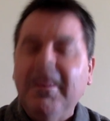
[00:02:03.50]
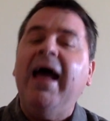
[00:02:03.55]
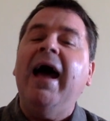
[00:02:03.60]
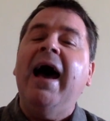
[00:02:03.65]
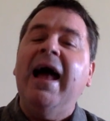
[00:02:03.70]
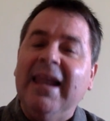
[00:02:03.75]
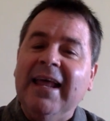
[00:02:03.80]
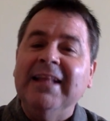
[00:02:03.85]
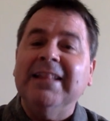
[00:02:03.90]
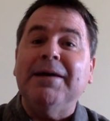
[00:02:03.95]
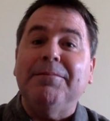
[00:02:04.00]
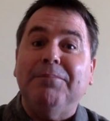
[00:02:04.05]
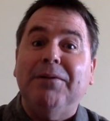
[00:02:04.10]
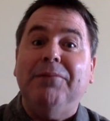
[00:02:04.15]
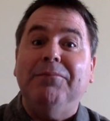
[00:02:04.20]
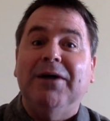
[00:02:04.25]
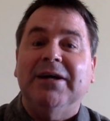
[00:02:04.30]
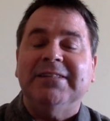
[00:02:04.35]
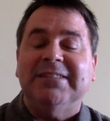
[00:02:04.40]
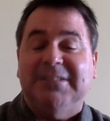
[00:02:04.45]
Além da
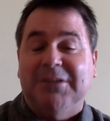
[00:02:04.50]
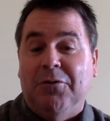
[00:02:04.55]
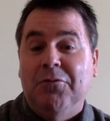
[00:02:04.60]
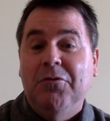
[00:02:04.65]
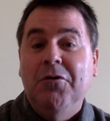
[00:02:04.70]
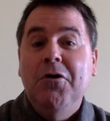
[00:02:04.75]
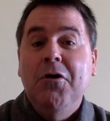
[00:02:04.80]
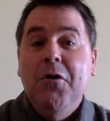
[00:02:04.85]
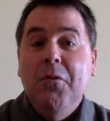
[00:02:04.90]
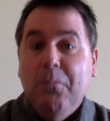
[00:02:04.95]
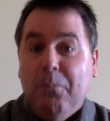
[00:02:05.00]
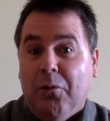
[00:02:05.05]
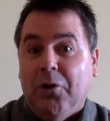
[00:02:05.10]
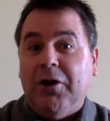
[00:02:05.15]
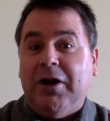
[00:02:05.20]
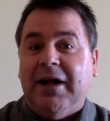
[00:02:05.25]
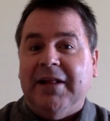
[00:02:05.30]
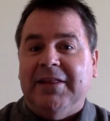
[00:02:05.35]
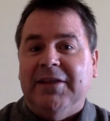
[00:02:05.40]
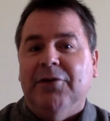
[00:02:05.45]
premiação
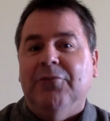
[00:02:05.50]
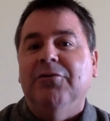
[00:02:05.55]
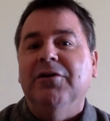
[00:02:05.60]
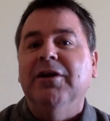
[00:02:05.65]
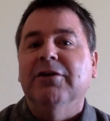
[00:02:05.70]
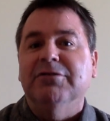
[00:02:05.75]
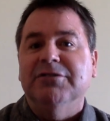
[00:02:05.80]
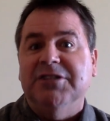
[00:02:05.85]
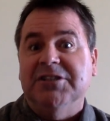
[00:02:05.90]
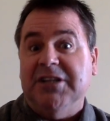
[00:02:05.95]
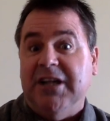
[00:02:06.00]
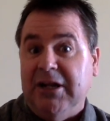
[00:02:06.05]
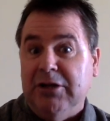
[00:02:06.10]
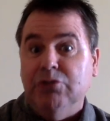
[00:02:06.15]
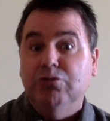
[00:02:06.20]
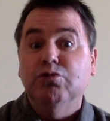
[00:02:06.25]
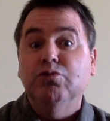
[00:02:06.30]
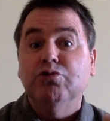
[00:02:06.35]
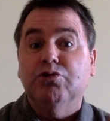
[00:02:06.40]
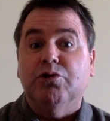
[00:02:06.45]
por categoria, ou seja, além
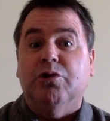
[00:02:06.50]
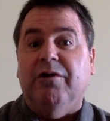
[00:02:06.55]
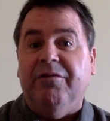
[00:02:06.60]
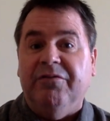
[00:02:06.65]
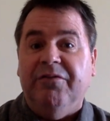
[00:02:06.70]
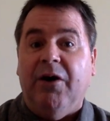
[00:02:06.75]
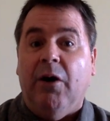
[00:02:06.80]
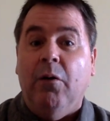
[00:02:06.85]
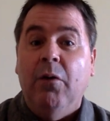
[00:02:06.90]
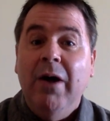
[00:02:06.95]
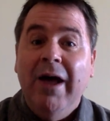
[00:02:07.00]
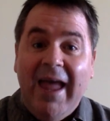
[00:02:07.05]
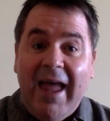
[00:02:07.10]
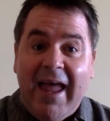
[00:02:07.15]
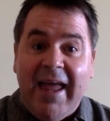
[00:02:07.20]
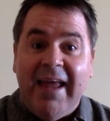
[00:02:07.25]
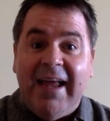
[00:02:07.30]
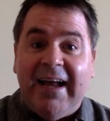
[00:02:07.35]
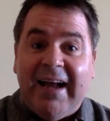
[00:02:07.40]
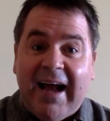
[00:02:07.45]
de um troféu
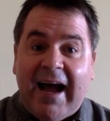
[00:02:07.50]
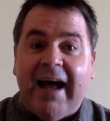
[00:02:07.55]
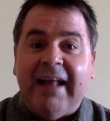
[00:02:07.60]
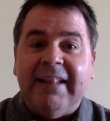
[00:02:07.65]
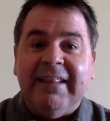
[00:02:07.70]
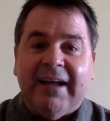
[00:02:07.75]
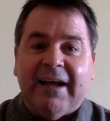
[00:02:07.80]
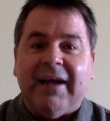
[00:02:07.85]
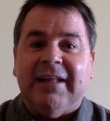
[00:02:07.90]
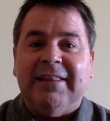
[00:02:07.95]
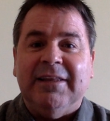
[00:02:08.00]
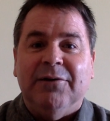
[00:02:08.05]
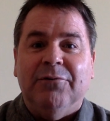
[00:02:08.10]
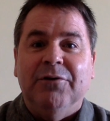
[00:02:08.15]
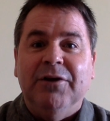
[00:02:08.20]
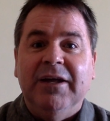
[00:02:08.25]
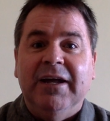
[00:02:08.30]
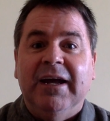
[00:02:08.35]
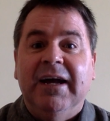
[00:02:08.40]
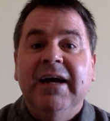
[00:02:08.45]
em cada
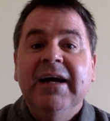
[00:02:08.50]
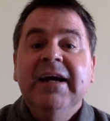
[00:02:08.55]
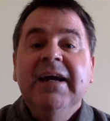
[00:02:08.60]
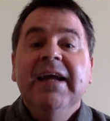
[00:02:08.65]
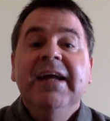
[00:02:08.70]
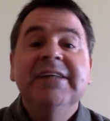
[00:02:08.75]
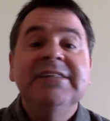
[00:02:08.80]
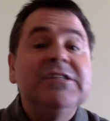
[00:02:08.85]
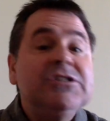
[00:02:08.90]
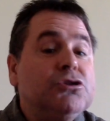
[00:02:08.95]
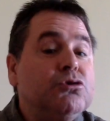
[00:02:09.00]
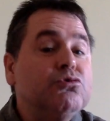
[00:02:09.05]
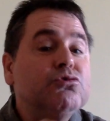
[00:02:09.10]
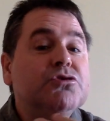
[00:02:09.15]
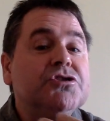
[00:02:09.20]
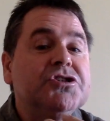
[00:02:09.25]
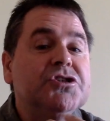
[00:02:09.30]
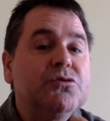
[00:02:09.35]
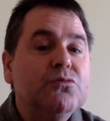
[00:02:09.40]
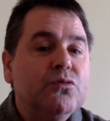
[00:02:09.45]
categoria, existe um
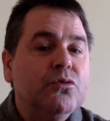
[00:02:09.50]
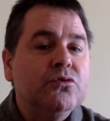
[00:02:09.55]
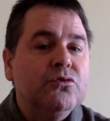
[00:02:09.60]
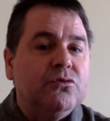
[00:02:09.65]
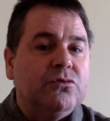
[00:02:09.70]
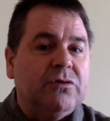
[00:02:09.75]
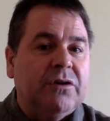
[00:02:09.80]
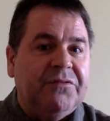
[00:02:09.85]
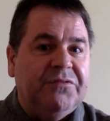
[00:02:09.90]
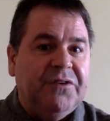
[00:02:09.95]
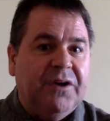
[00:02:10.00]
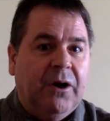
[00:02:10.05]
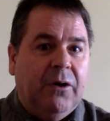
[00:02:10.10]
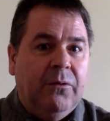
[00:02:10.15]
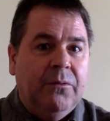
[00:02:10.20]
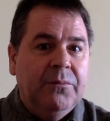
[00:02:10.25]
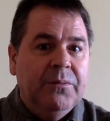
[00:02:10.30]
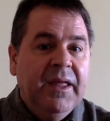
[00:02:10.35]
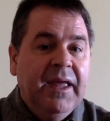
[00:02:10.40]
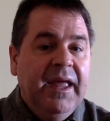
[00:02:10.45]
segundo troféu
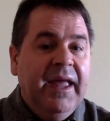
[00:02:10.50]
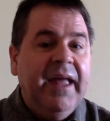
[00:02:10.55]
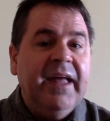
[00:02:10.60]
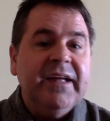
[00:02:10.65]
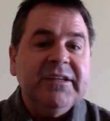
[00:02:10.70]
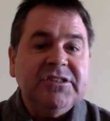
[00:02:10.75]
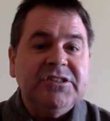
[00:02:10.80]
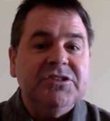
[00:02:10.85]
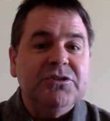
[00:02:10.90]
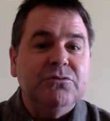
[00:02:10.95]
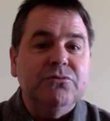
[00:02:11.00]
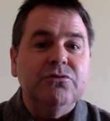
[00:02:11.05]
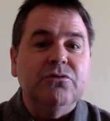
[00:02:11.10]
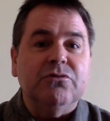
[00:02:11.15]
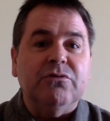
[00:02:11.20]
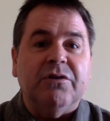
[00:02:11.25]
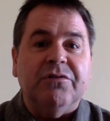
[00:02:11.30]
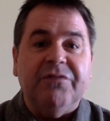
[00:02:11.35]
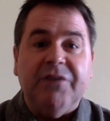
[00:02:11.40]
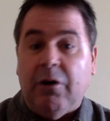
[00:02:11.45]
esse segundo
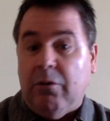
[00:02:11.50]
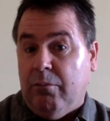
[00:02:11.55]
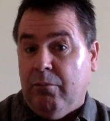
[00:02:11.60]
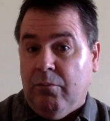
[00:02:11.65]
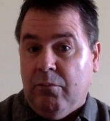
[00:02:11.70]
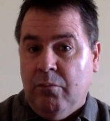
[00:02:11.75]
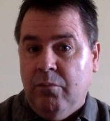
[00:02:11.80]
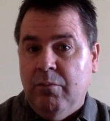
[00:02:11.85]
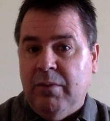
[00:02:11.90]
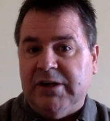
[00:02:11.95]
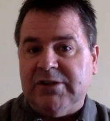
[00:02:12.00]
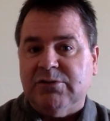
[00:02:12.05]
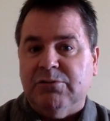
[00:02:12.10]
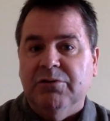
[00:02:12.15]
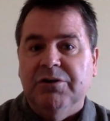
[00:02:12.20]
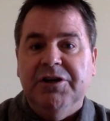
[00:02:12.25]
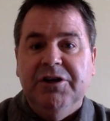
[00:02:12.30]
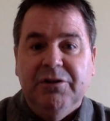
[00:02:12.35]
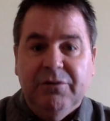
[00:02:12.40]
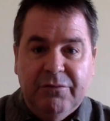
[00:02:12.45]
troféu, um
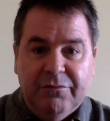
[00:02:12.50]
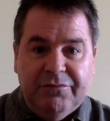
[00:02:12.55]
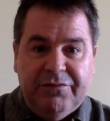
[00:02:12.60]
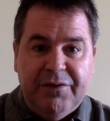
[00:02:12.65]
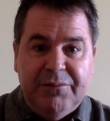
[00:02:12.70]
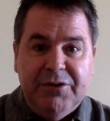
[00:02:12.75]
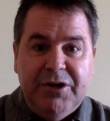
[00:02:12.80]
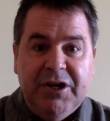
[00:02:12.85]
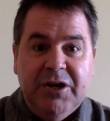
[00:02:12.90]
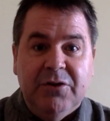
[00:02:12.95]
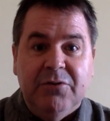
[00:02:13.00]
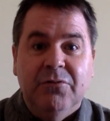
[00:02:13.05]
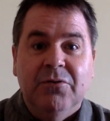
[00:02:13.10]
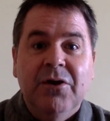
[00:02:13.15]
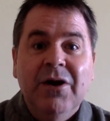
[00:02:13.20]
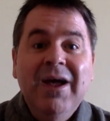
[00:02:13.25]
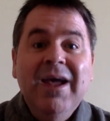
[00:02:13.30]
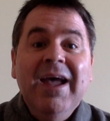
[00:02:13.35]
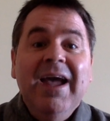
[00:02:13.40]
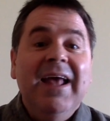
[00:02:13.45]
masculino e um feminino,
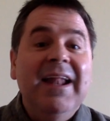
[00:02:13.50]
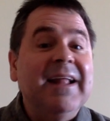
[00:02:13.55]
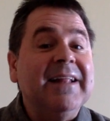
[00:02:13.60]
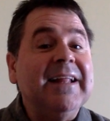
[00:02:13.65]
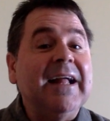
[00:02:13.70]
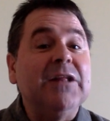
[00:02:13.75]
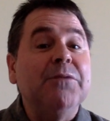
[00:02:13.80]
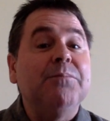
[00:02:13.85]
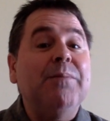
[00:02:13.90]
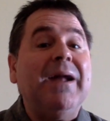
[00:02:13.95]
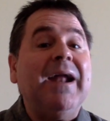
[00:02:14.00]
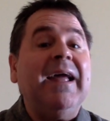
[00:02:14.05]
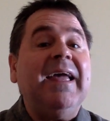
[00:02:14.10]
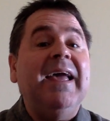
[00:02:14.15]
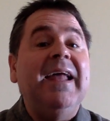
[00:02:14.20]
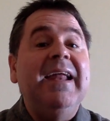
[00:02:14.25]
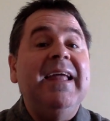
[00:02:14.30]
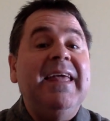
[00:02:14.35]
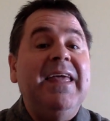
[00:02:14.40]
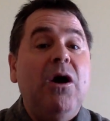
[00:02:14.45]
ele é dado para
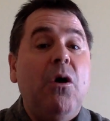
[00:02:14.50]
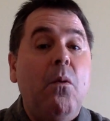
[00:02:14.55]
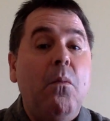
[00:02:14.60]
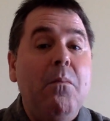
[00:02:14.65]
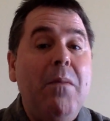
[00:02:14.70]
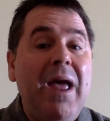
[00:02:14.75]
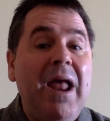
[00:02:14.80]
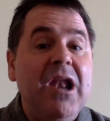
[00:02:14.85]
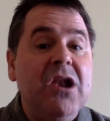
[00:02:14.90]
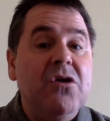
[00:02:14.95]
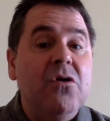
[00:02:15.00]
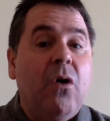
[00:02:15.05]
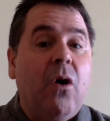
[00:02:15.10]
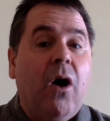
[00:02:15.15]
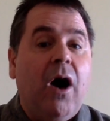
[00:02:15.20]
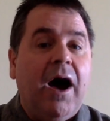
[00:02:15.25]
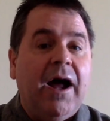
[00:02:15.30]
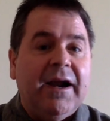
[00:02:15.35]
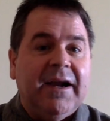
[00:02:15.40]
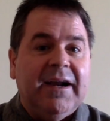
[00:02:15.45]
aquele que é o
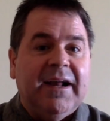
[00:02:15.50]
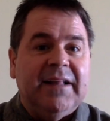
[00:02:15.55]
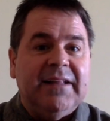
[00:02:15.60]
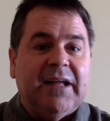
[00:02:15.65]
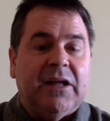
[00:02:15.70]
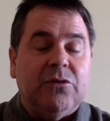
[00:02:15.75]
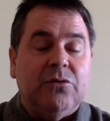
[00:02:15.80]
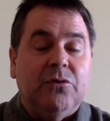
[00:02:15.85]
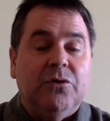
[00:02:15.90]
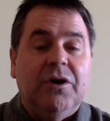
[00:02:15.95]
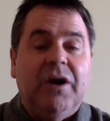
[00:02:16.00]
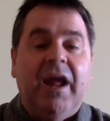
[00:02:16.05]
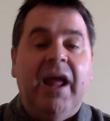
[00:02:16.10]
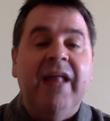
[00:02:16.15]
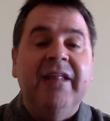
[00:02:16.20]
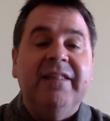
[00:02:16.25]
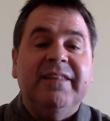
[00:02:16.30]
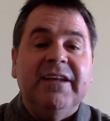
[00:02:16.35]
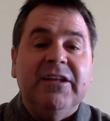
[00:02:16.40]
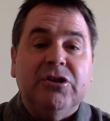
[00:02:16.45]
melhor nadador
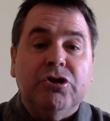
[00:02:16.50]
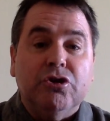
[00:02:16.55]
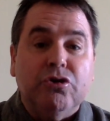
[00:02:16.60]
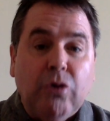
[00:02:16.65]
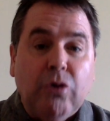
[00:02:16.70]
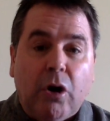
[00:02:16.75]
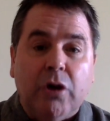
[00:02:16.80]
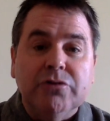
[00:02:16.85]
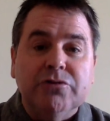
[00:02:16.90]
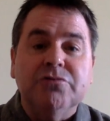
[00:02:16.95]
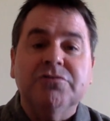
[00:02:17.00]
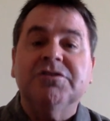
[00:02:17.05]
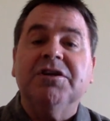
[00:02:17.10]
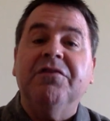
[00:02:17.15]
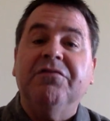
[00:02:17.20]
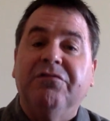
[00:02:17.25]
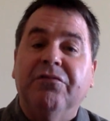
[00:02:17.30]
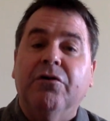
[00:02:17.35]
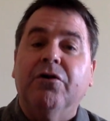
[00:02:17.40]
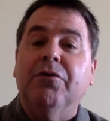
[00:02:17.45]
entre todos os
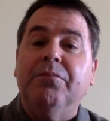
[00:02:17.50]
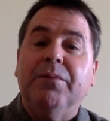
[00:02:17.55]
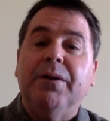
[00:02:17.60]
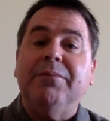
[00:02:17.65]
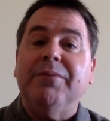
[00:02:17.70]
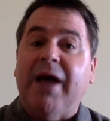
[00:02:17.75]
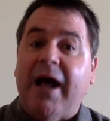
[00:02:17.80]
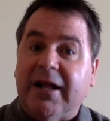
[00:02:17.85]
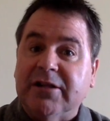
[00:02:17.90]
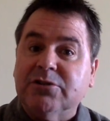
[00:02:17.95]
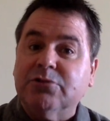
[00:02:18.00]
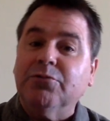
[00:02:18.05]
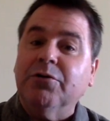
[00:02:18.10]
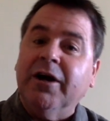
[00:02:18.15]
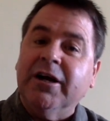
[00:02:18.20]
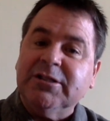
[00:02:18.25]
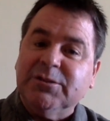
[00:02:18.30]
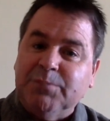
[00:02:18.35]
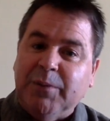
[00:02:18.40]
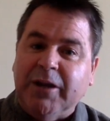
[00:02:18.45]
que foram premiados com o
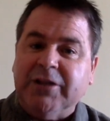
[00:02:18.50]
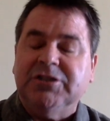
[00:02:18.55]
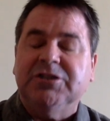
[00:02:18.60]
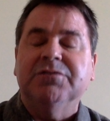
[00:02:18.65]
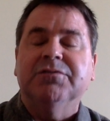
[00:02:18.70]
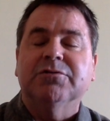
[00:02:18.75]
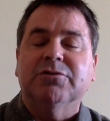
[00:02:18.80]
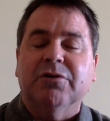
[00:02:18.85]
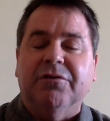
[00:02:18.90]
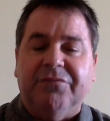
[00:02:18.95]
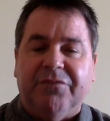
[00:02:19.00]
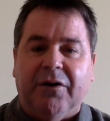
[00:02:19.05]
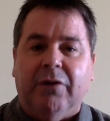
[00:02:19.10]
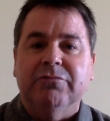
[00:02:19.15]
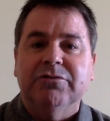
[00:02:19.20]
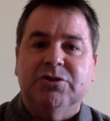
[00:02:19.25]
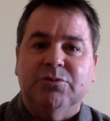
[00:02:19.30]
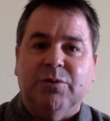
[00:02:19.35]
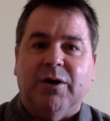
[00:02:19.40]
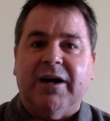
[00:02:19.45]
respectivo
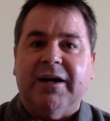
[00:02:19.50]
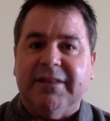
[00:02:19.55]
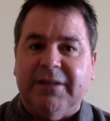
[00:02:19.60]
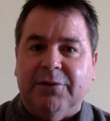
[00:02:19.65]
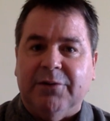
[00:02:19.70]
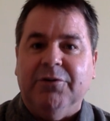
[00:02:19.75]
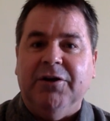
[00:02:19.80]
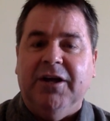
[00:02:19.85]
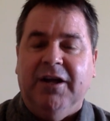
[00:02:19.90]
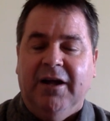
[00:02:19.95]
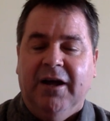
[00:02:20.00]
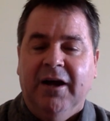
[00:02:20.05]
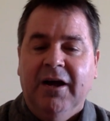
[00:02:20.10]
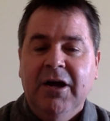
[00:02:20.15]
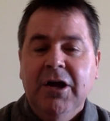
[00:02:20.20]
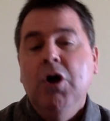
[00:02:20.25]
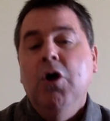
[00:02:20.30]
troféu de sua categoria.